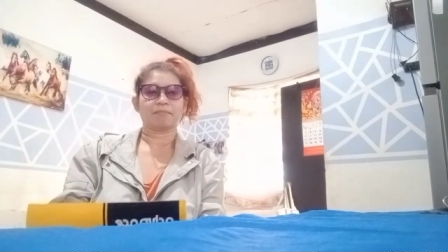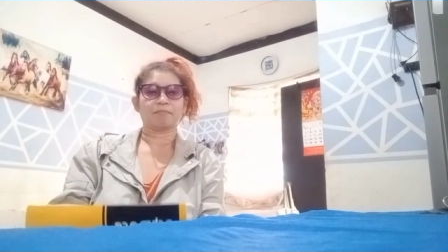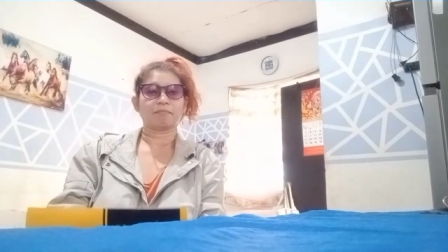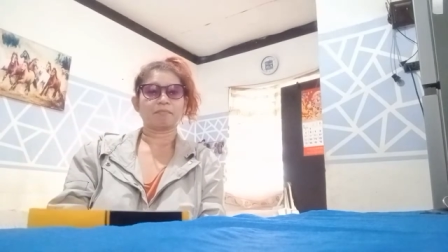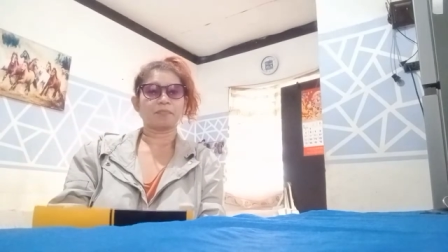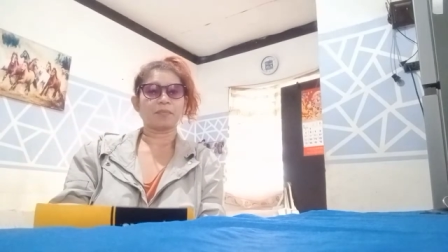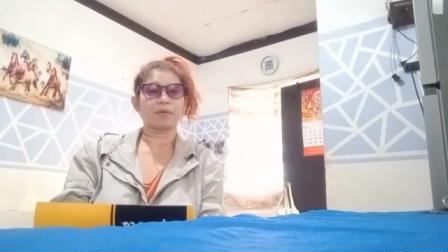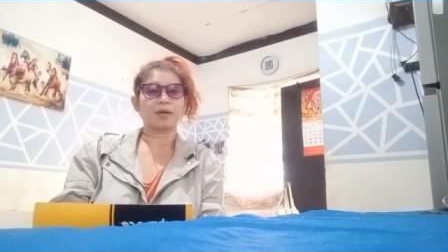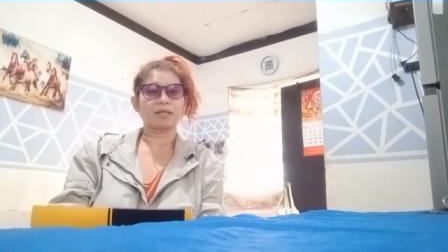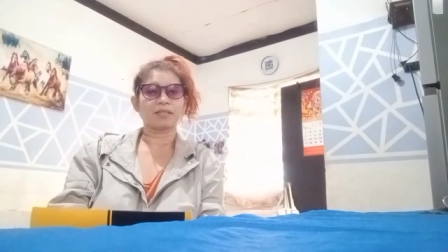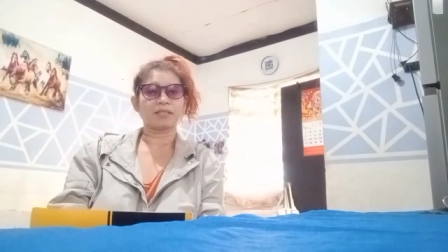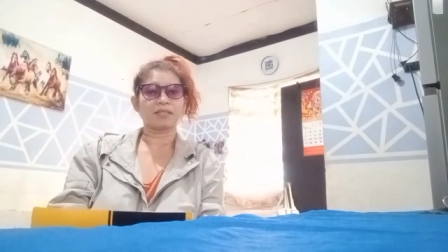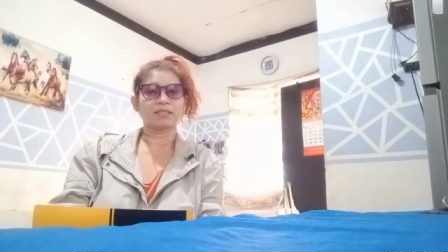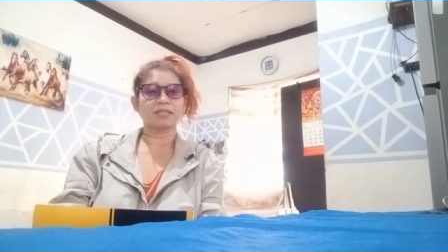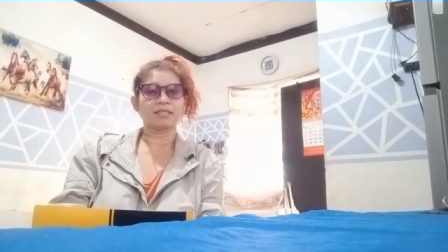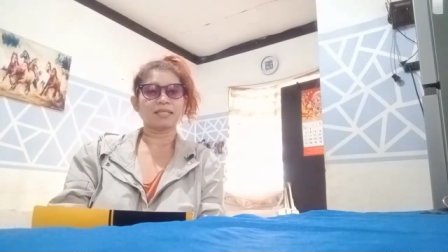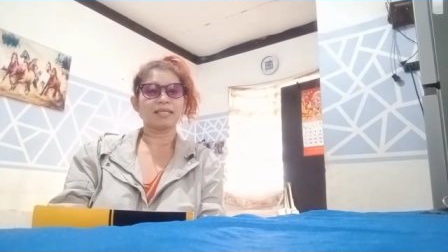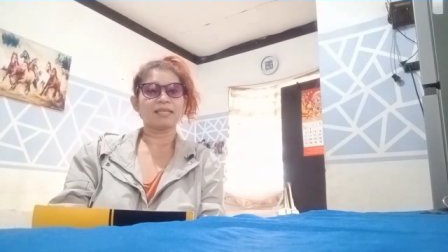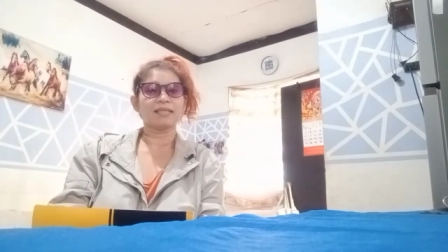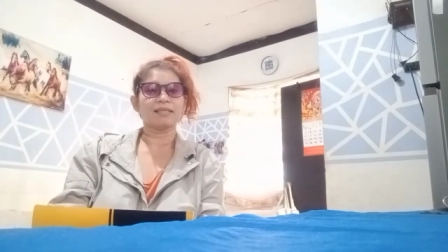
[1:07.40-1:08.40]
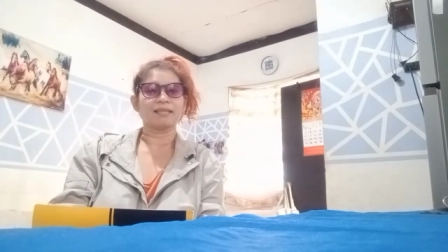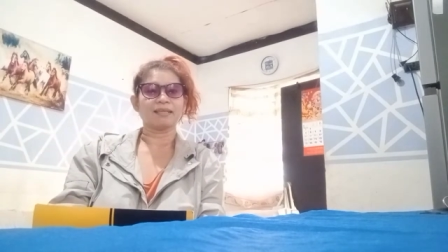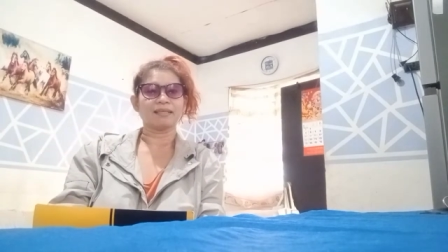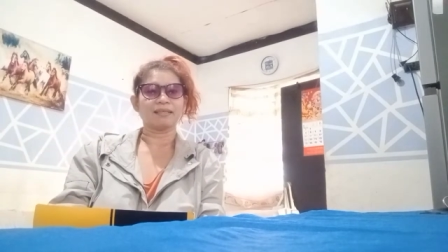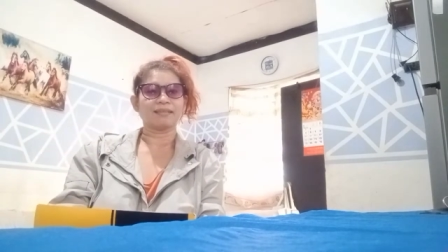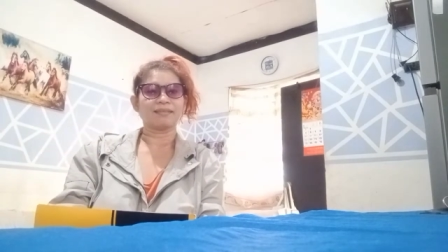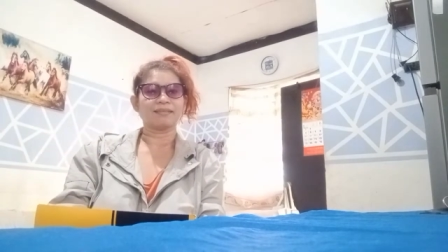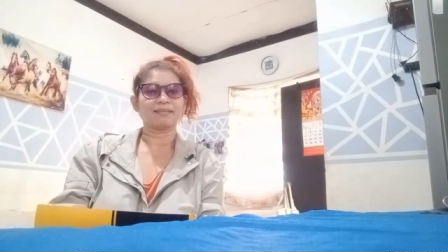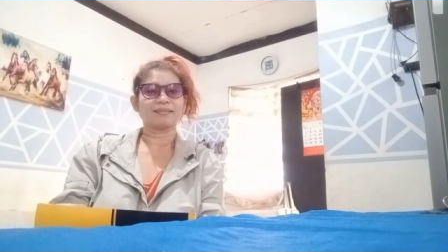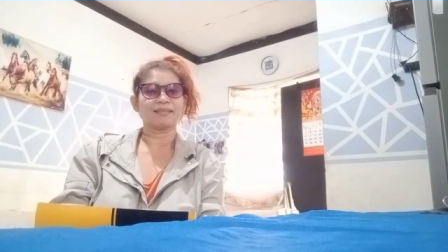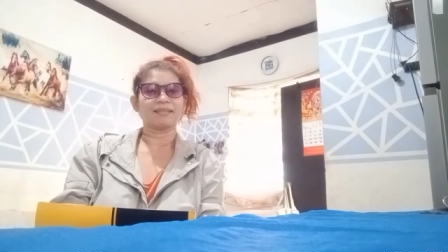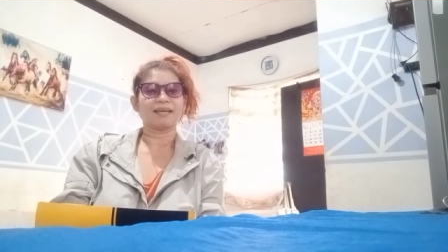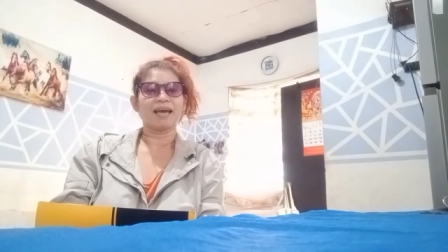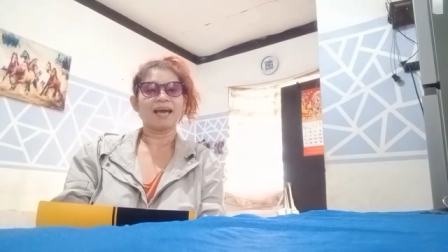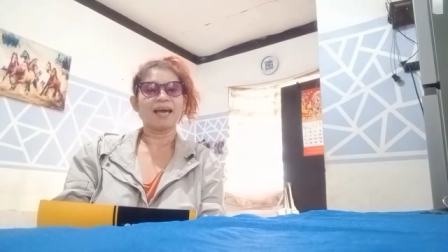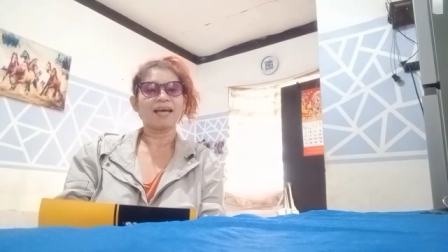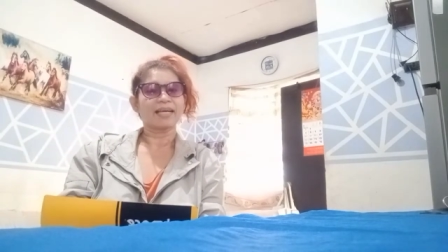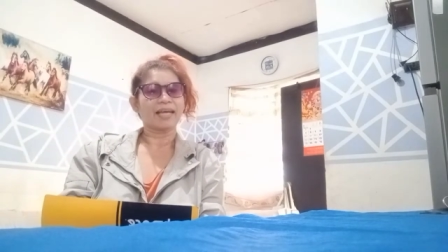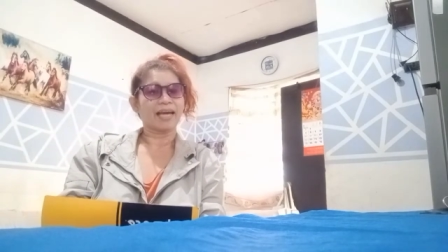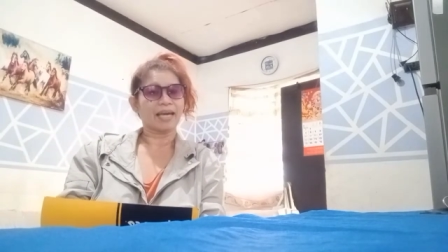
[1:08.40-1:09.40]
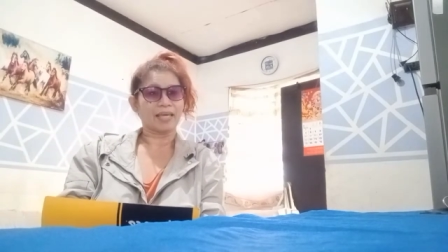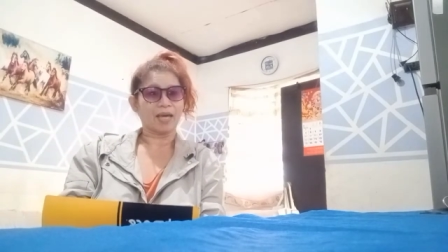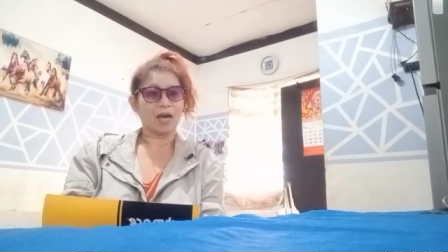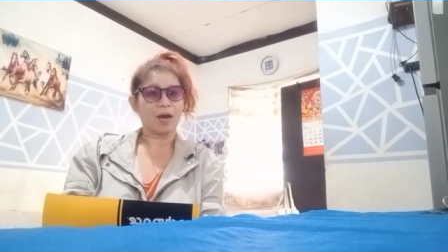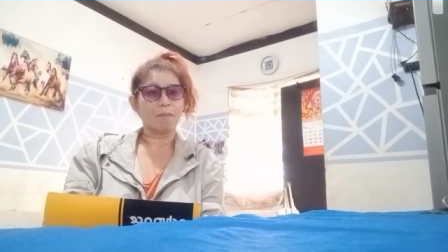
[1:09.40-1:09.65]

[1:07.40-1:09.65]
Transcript: Press E. Kaya